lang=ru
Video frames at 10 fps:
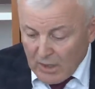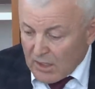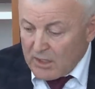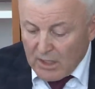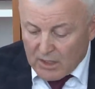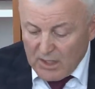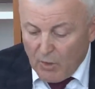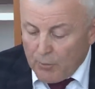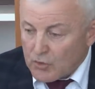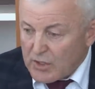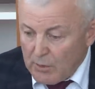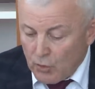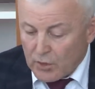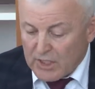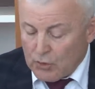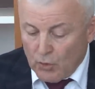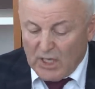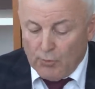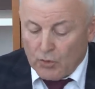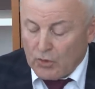к, к ним вопросы не будут. Если у
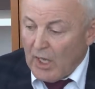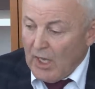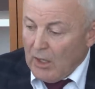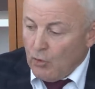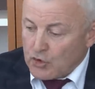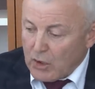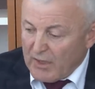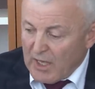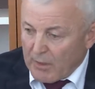них будут условия для